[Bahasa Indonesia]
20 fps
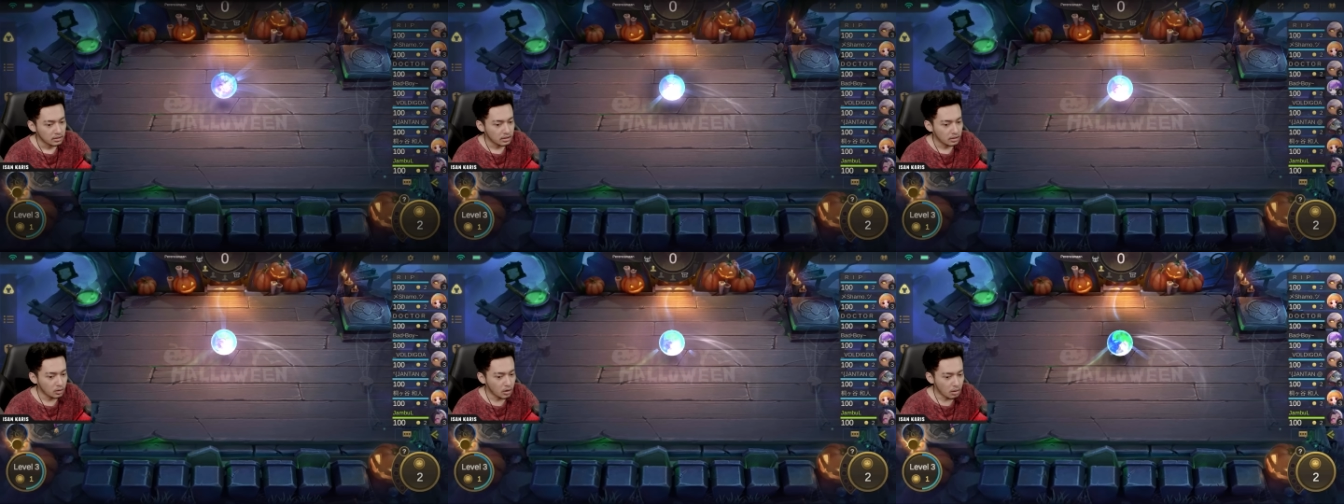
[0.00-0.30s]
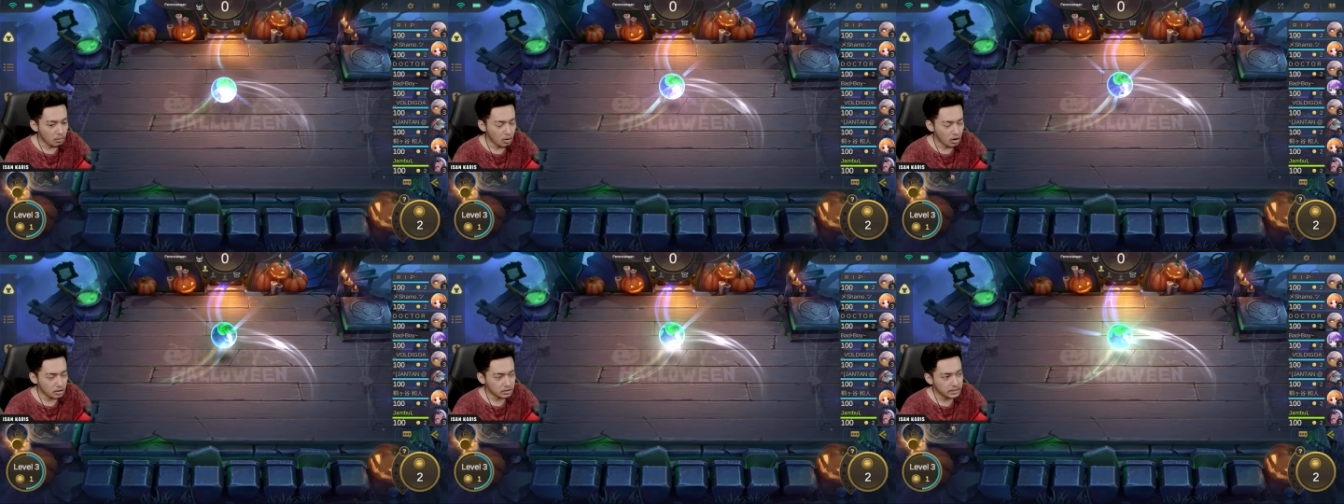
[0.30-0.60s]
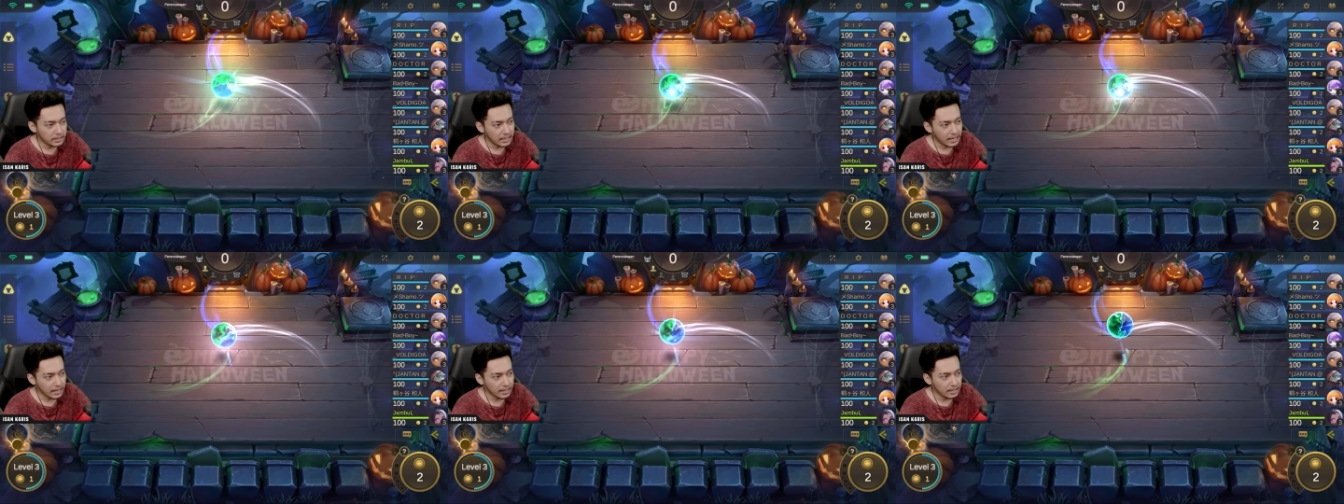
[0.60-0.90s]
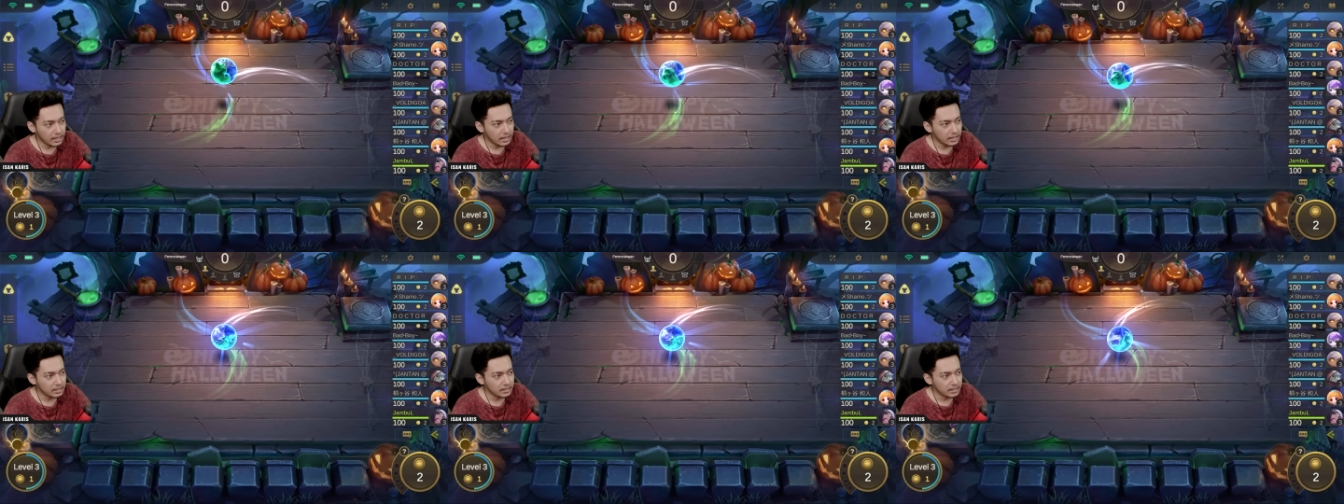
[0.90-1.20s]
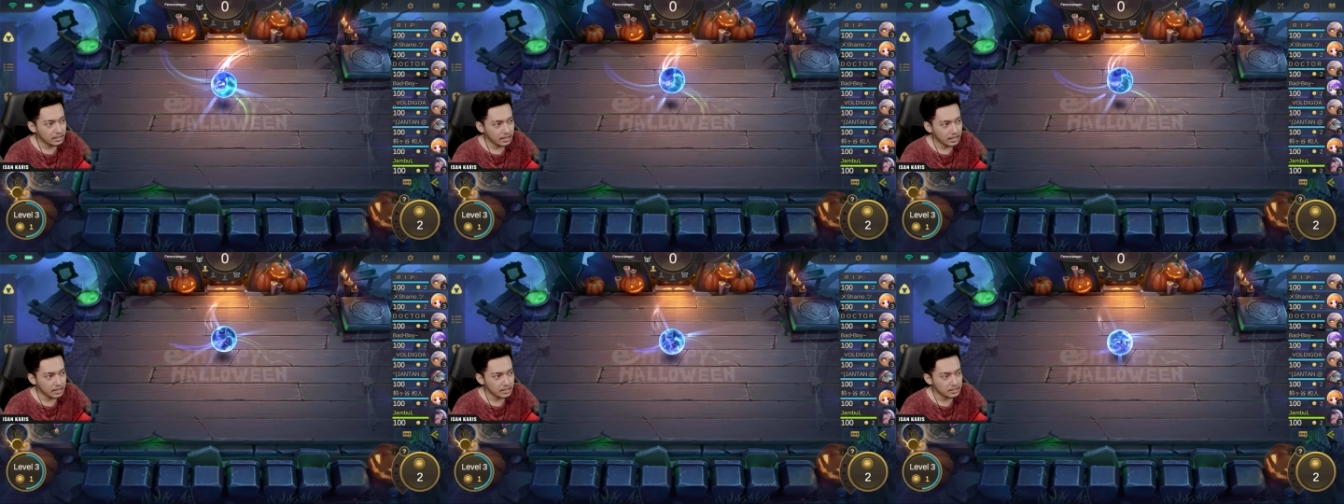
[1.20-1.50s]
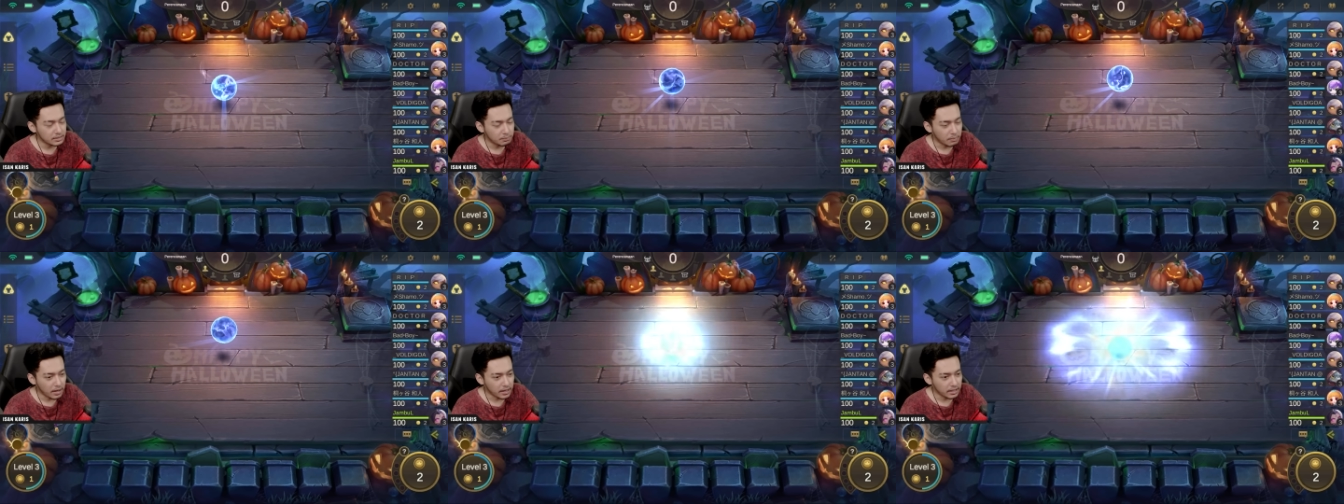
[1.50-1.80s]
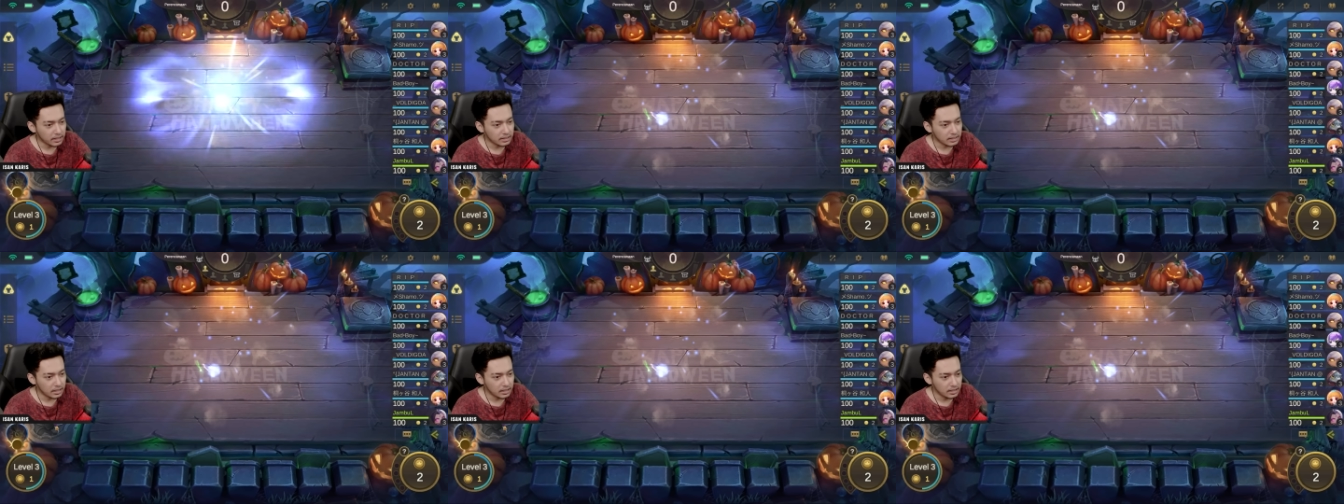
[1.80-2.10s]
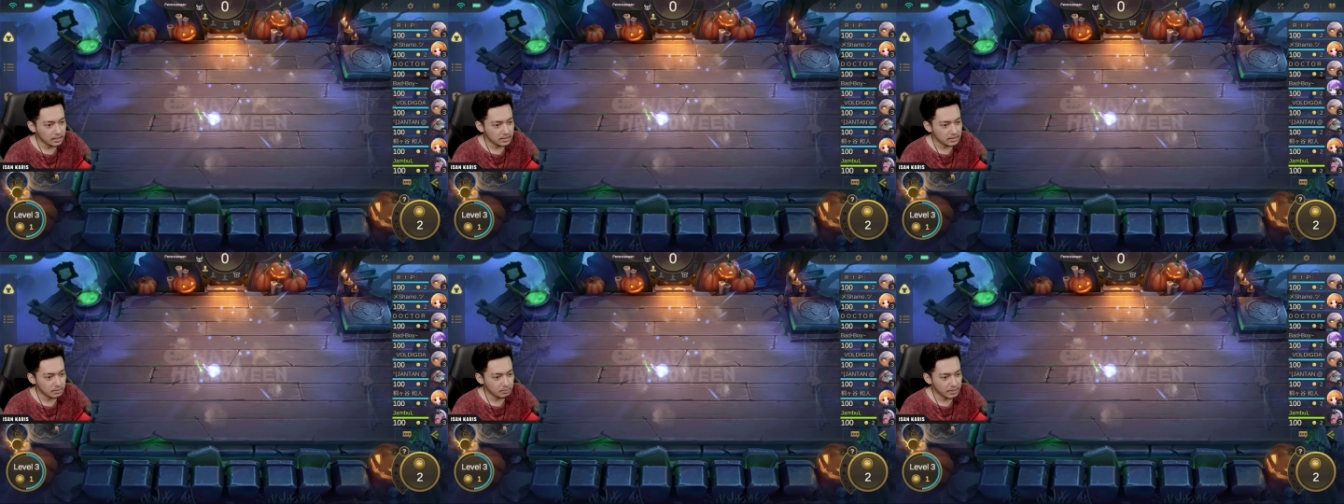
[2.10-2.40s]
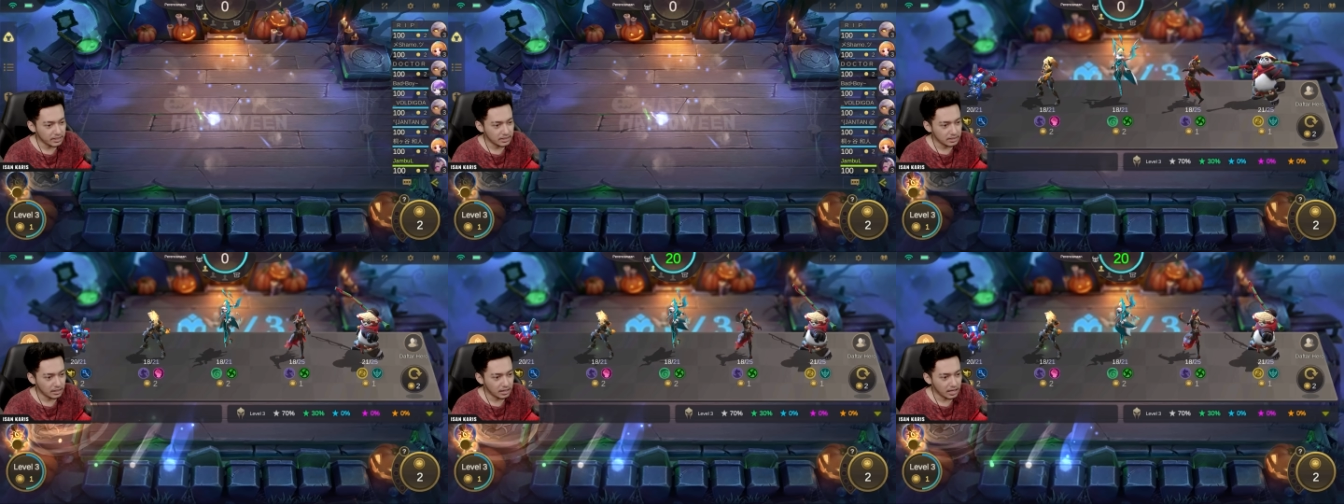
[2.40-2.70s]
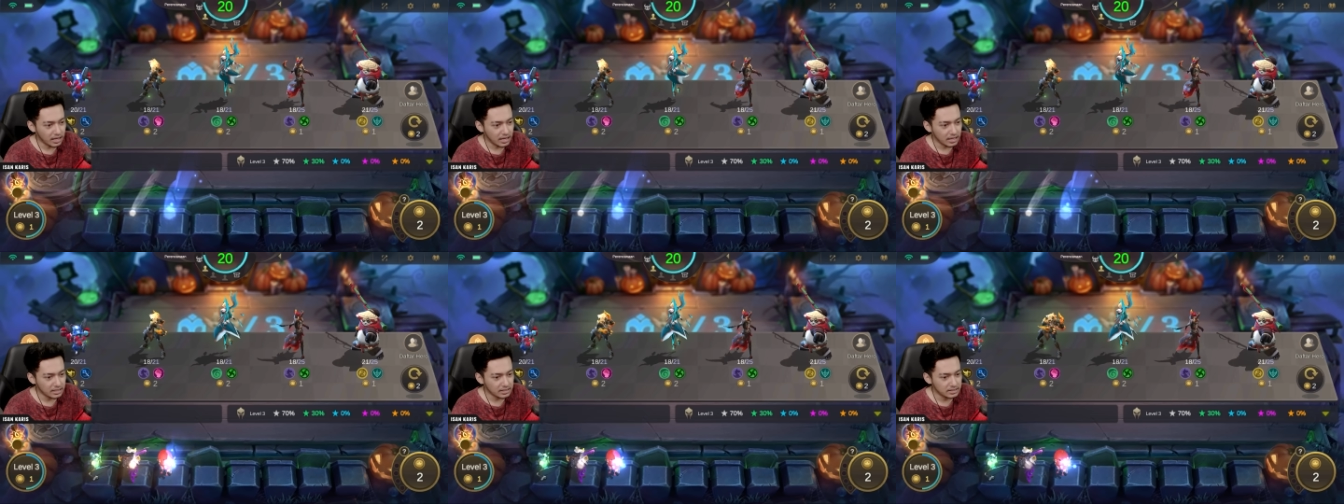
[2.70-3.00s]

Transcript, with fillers: gua bawa si Laila nih ya sepaket kali sama Angela